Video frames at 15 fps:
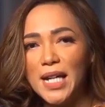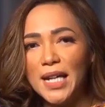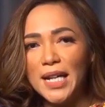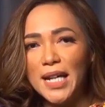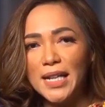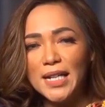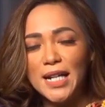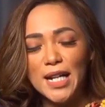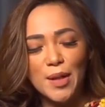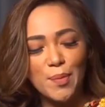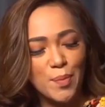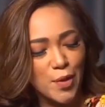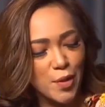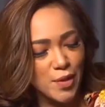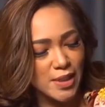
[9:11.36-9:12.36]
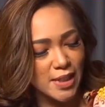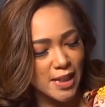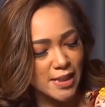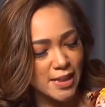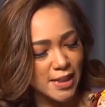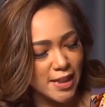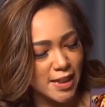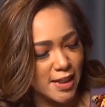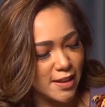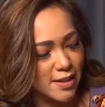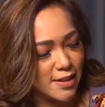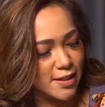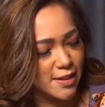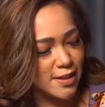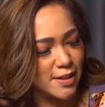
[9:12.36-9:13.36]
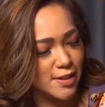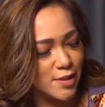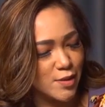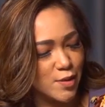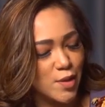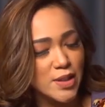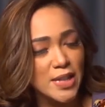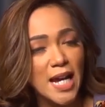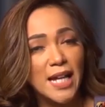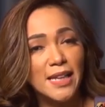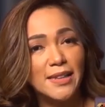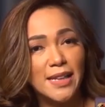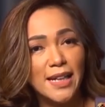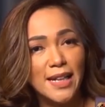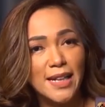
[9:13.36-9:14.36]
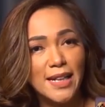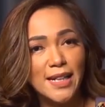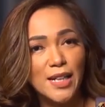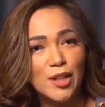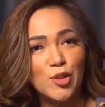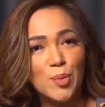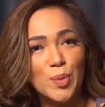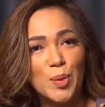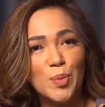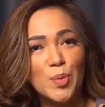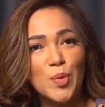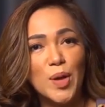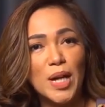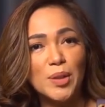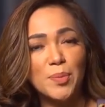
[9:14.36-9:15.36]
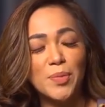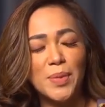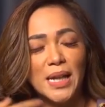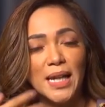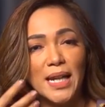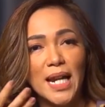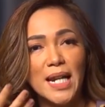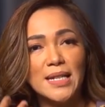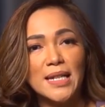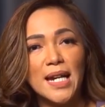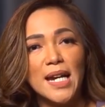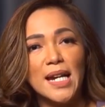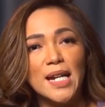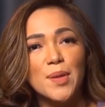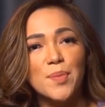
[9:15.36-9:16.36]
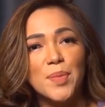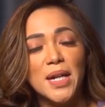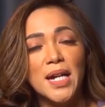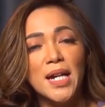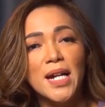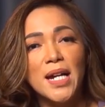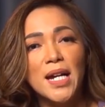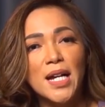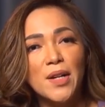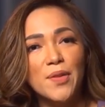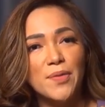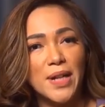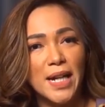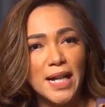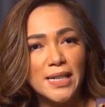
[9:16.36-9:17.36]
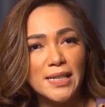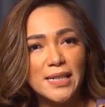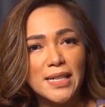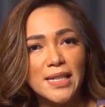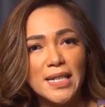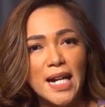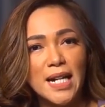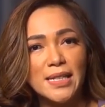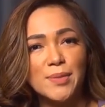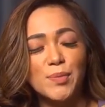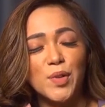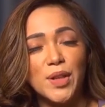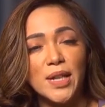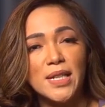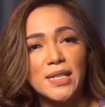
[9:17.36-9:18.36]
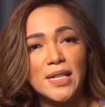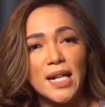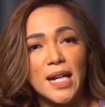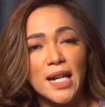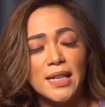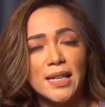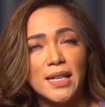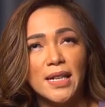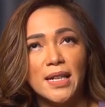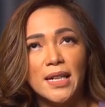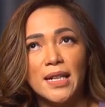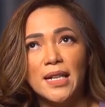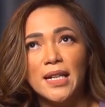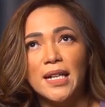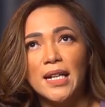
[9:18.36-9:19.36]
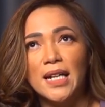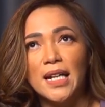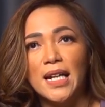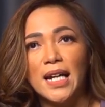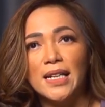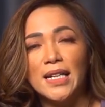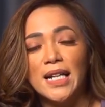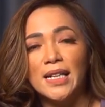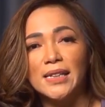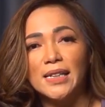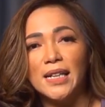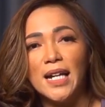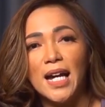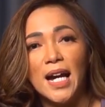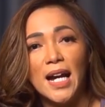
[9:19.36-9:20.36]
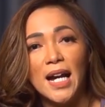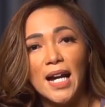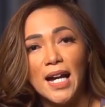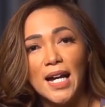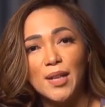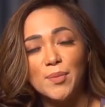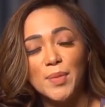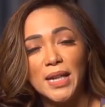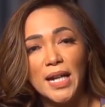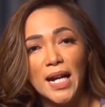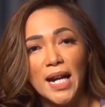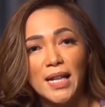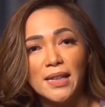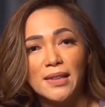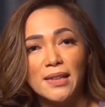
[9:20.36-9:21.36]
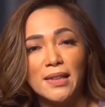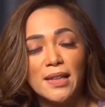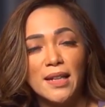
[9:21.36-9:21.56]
saya dalam prosesi uh, ghost hunting gitu, membuat pikiran saya lebih fresh di saat mungkin saya di dilanda ketegangan melihat